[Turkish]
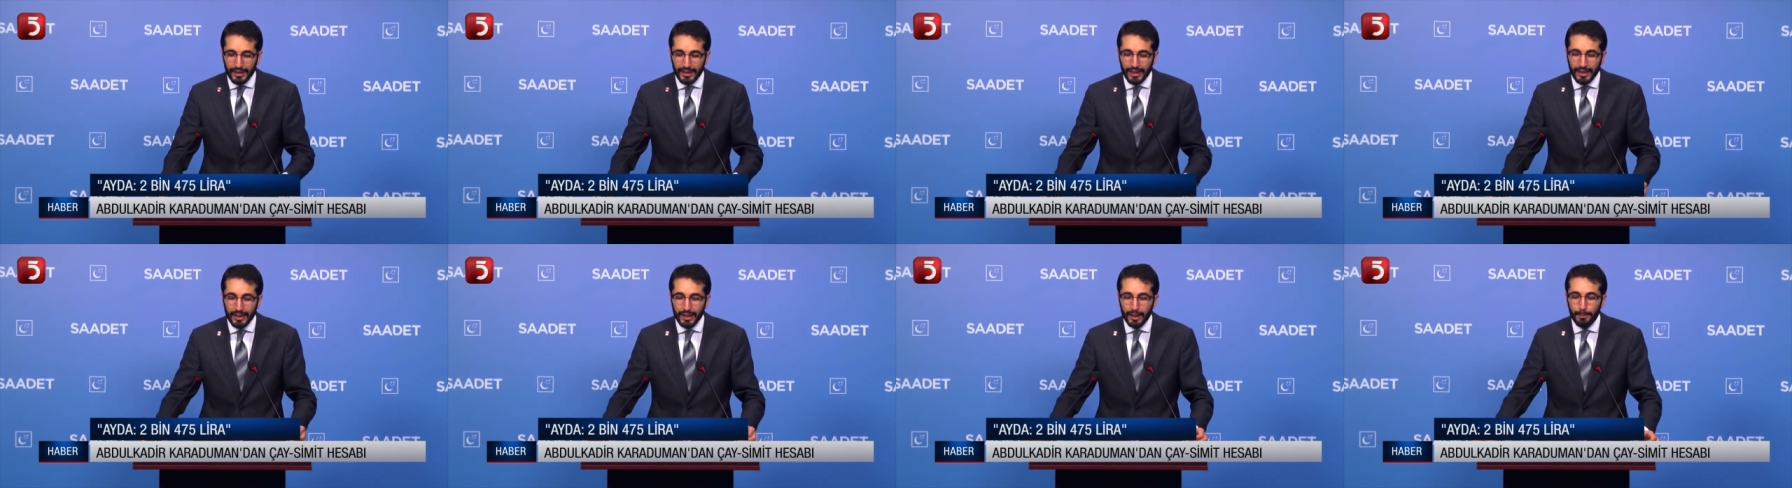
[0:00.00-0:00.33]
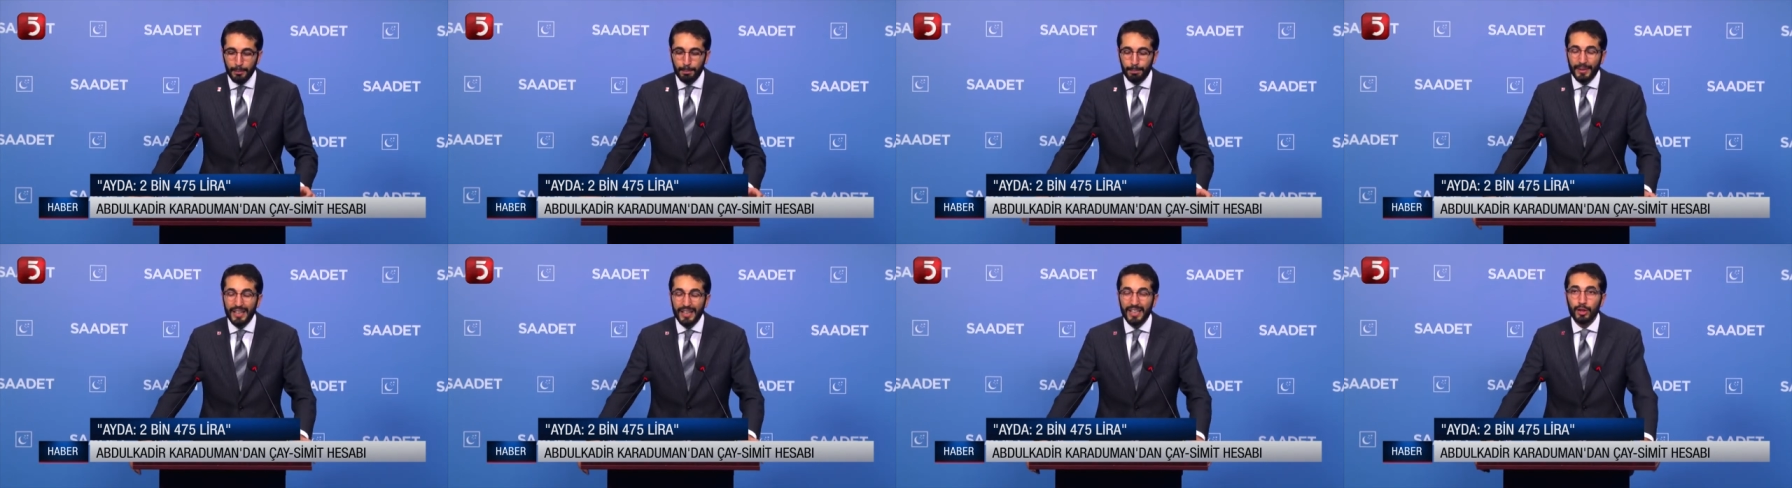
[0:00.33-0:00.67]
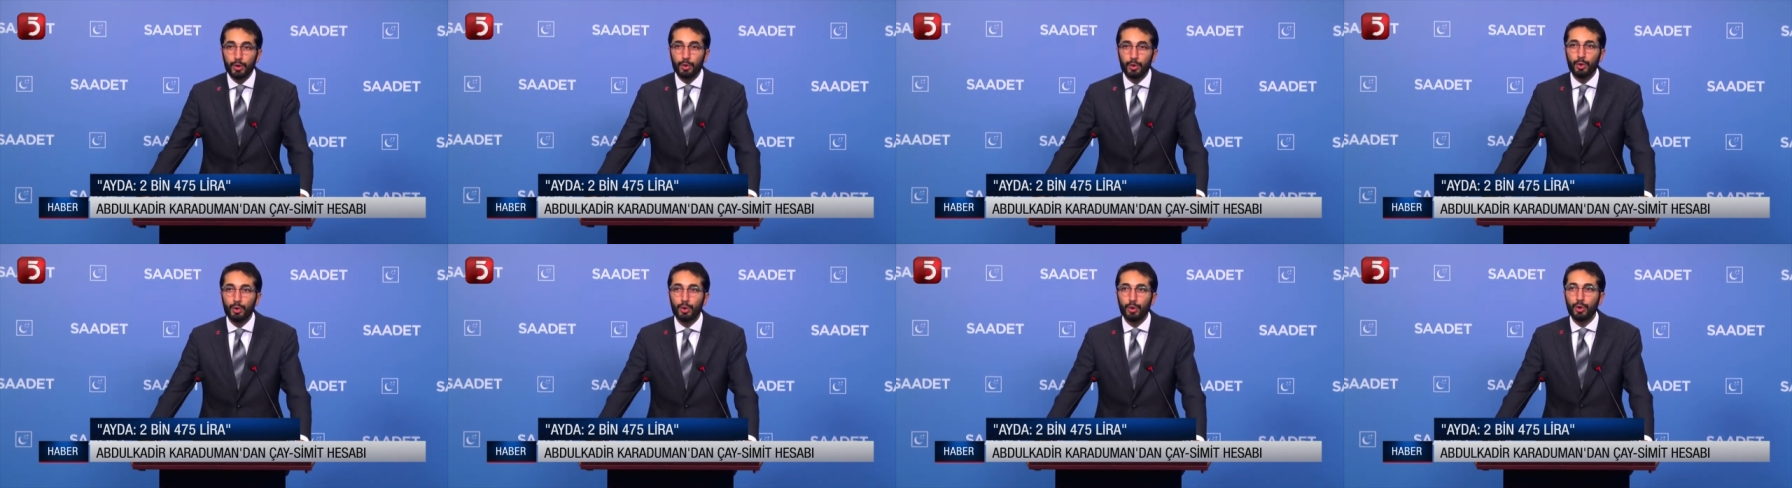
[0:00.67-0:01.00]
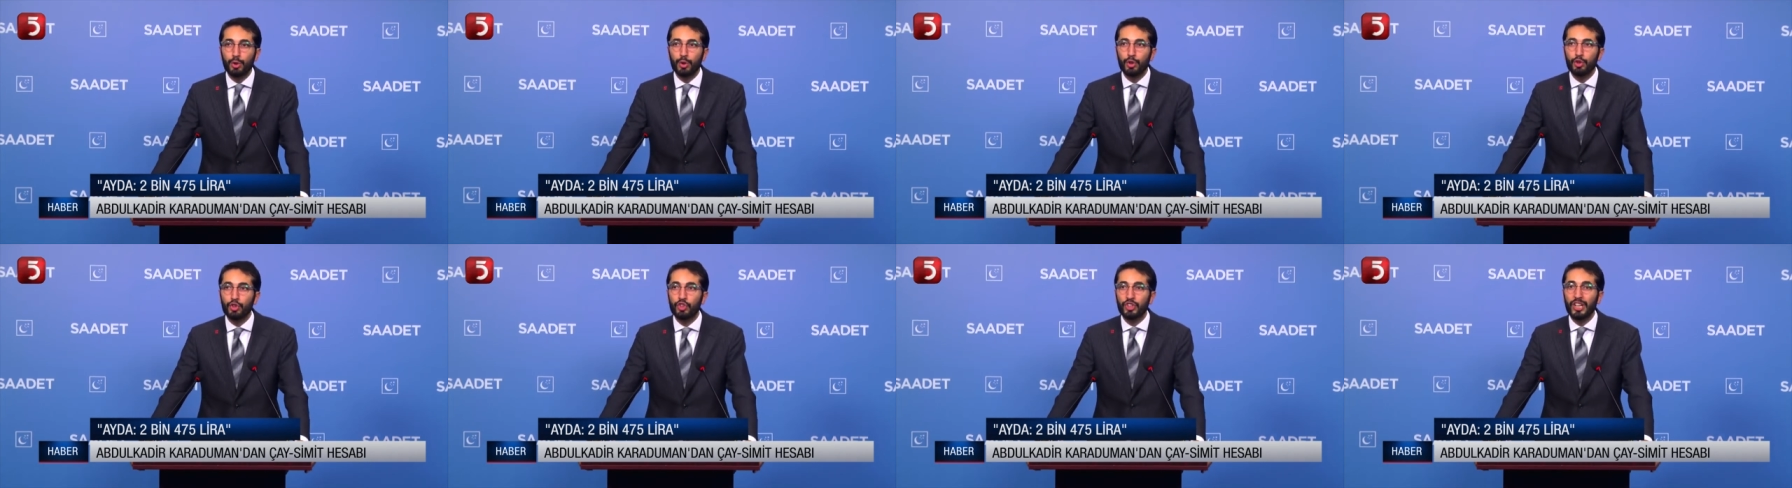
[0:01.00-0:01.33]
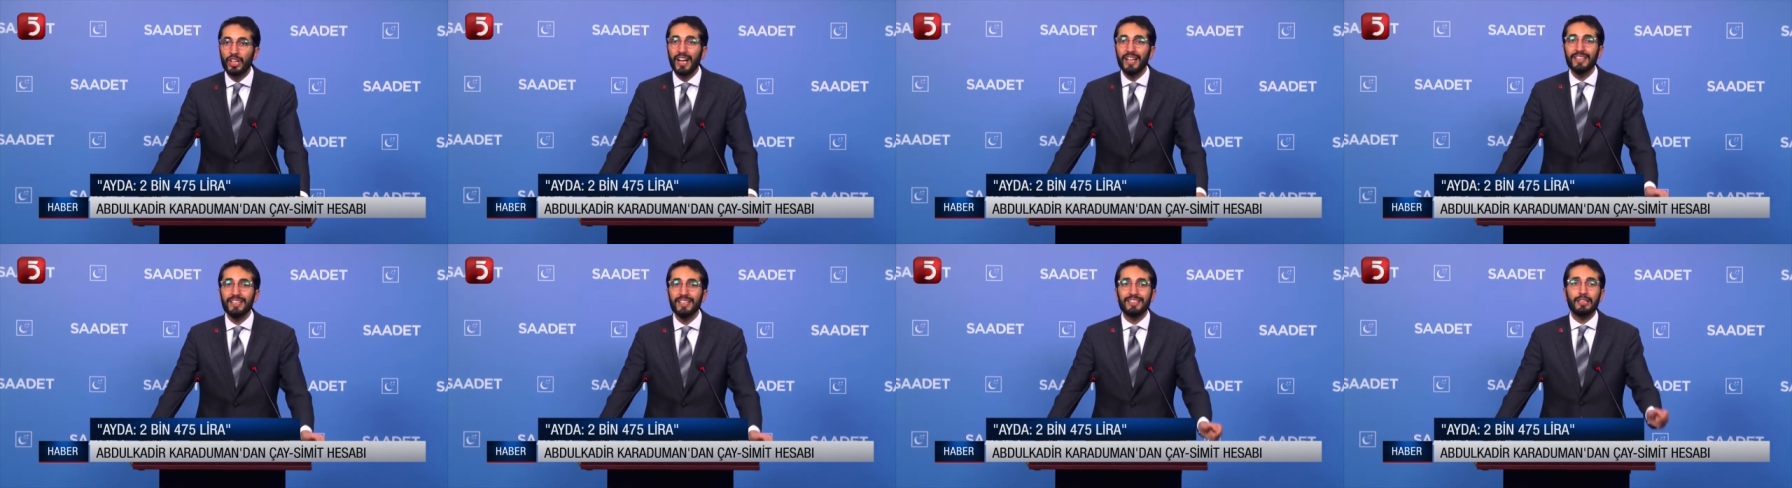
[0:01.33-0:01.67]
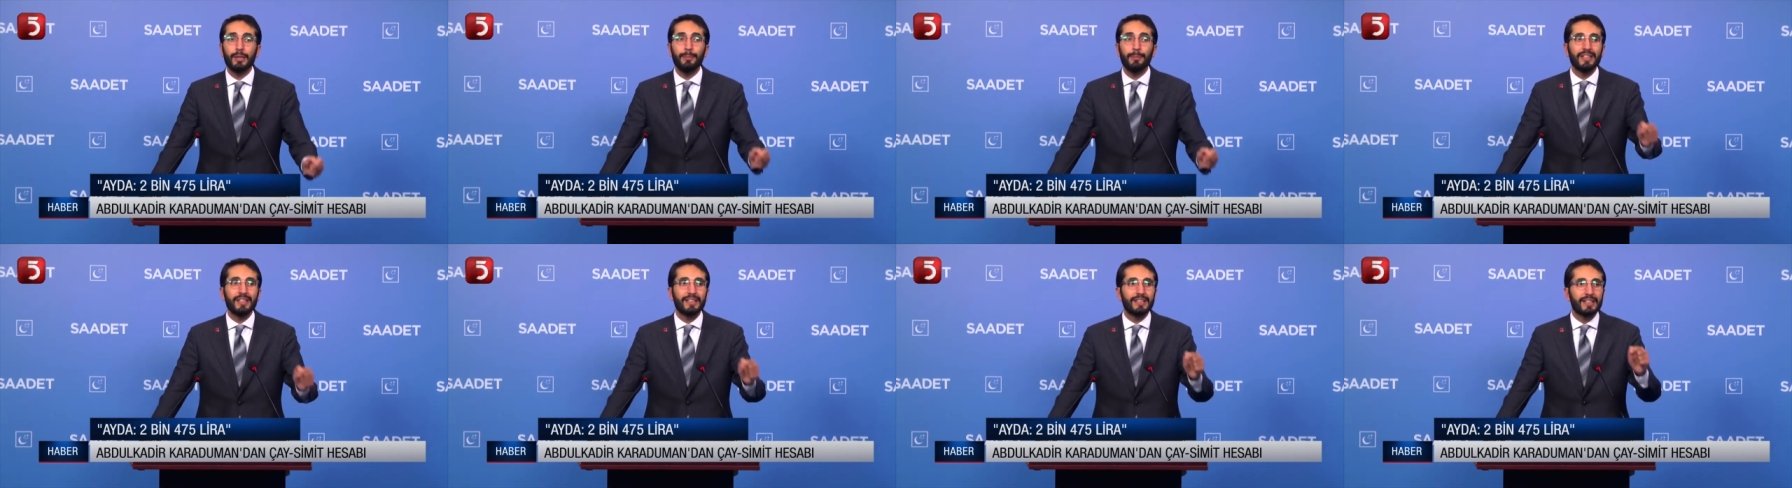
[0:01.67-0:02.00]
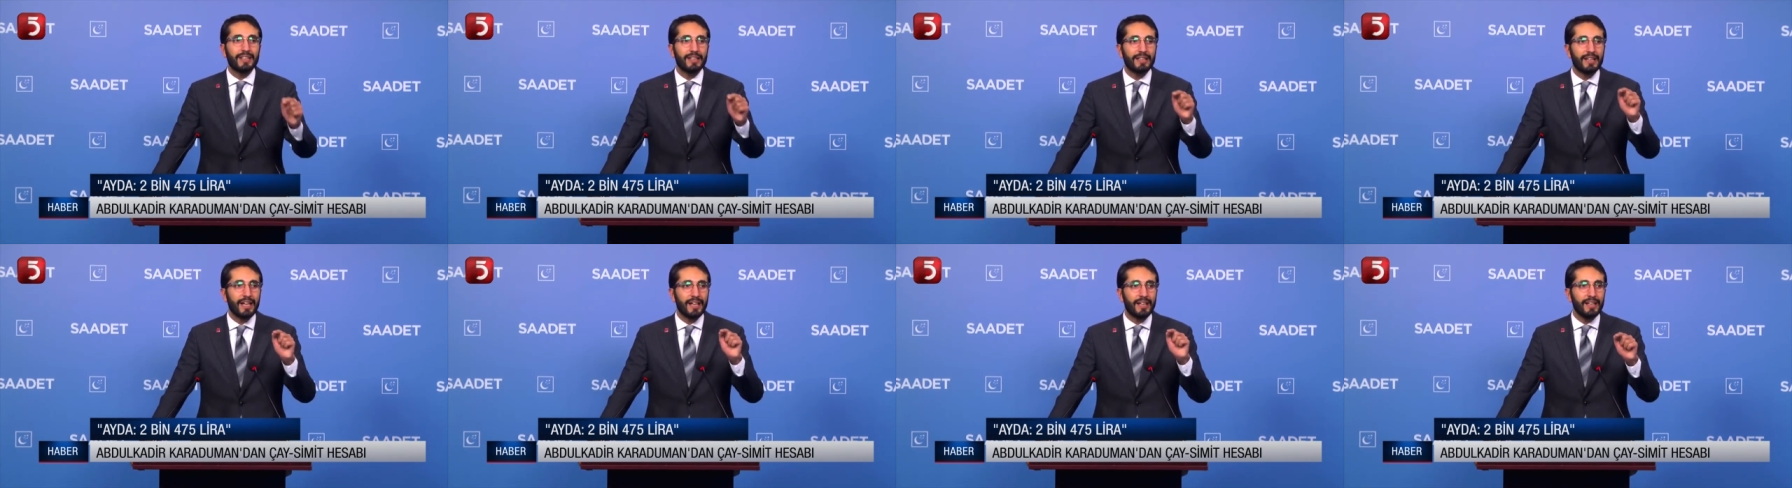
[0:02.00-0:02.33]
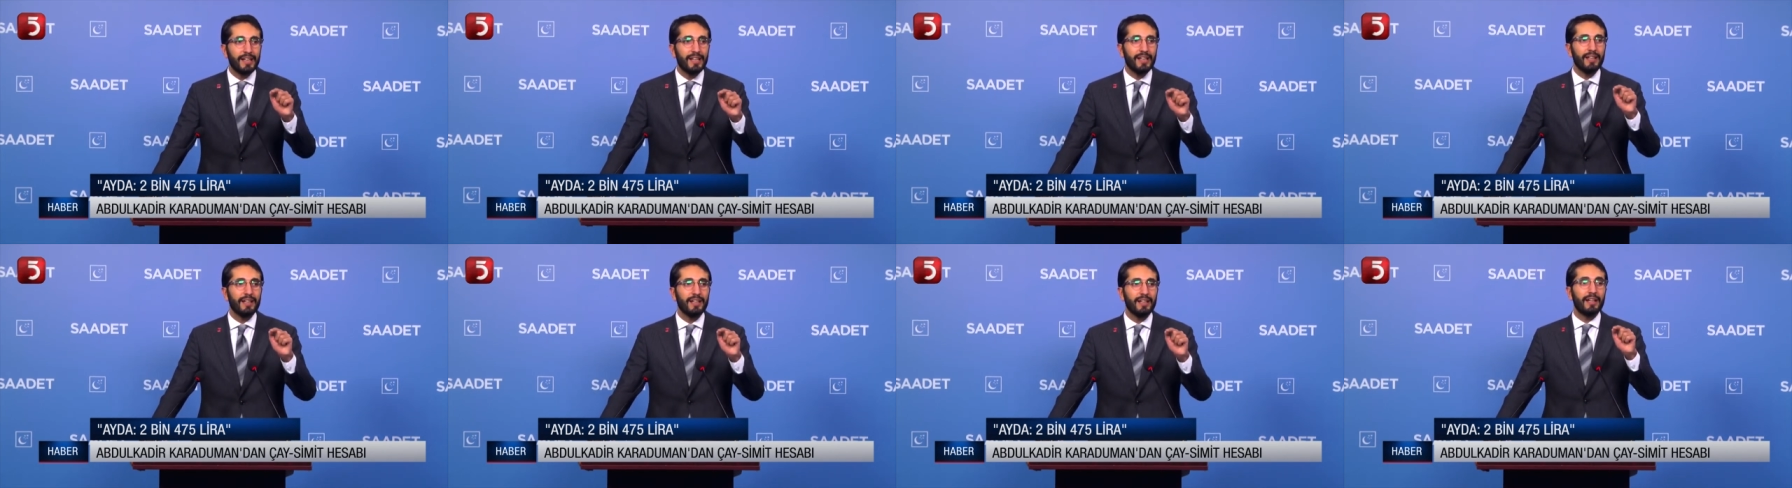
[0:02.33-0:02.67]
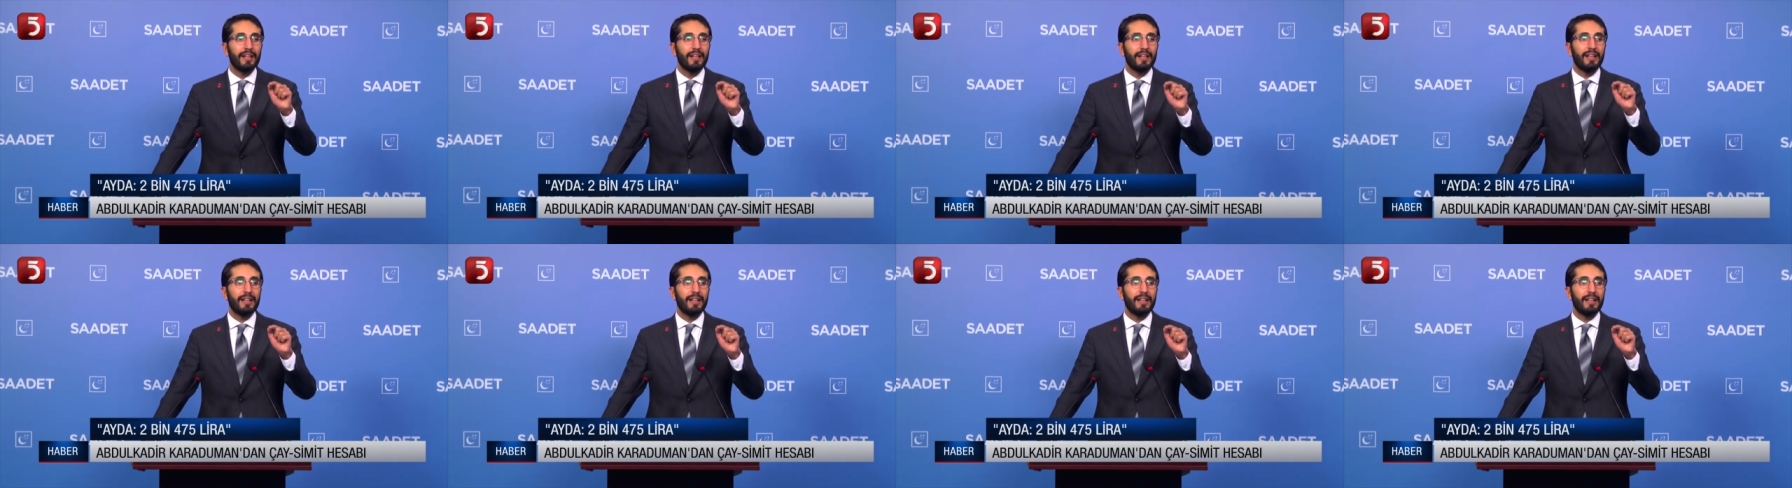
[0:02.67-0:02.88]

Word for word: ailenin bir günlük çay simit gideri